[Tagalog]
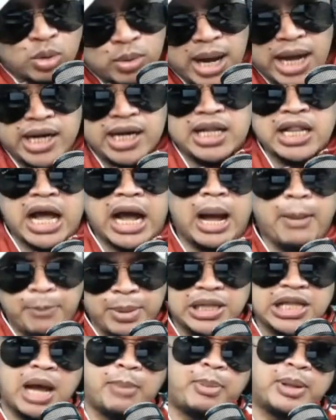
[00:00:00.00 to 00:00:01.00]
Kunwari lang, ang
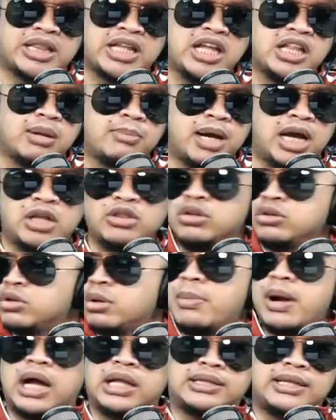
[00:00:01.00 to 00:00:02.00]
pinapatay ng mga
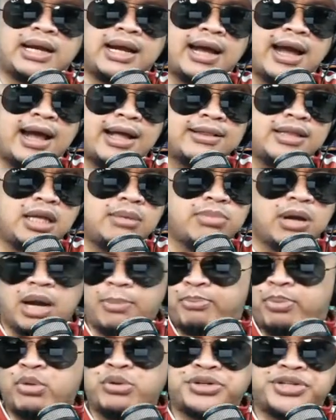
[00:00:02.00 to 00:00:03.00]
nudo, mga drug addict,
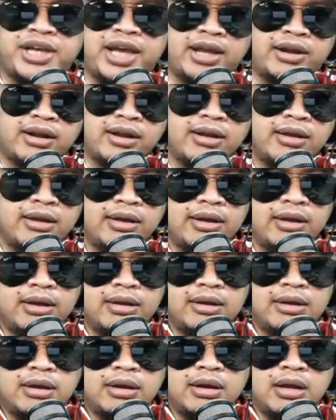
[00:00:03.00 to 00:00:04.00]
mga pusher.
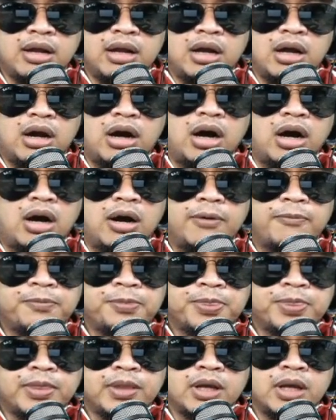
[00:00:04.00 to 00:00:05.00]
Oh.
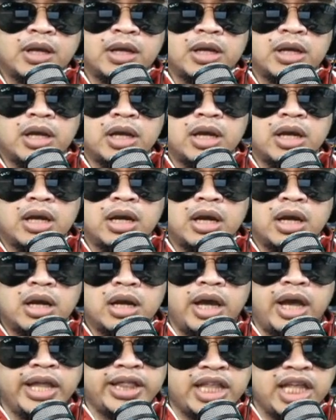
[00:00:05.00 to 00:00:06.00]

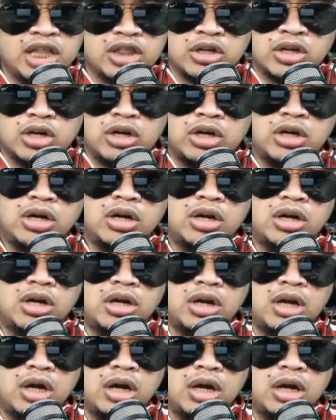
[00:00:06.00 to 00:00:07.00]
Eh dito,
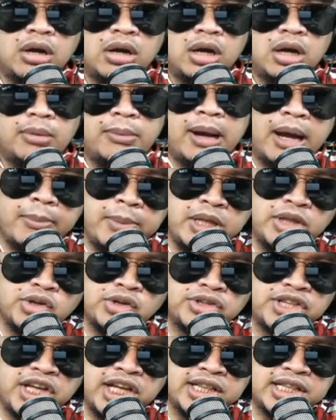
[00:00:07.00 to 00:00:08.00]
mga
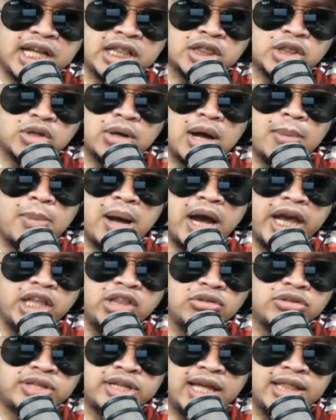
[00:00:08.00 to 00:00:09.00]
minor de edad to, ah,
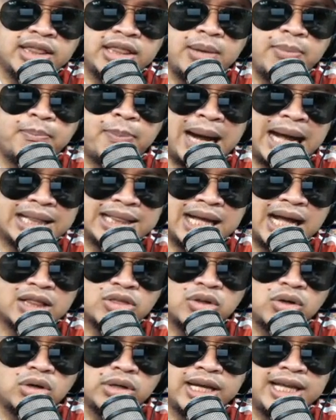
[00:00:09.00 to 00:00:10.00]
mga inosenteng
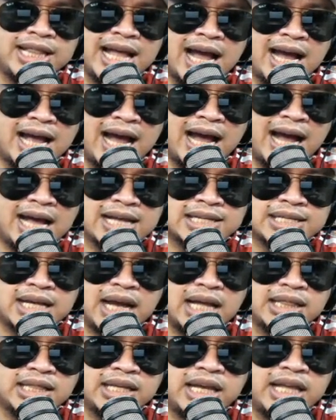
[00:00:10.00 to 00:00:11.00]
bata to,
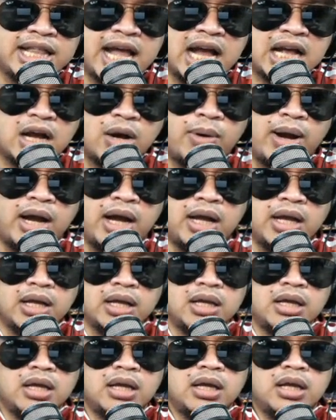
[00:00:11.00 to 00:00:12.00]
ginagasa, ginagawang
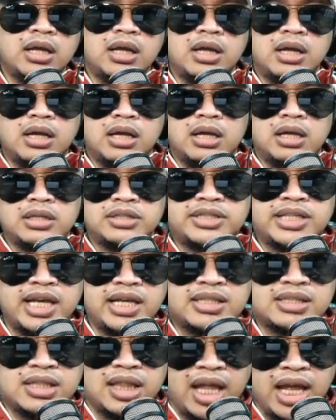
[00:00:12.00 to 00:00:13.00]

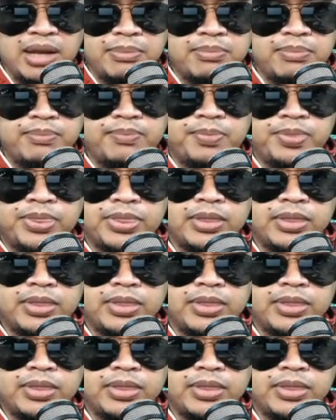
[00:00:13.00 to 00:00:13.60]
sex slave.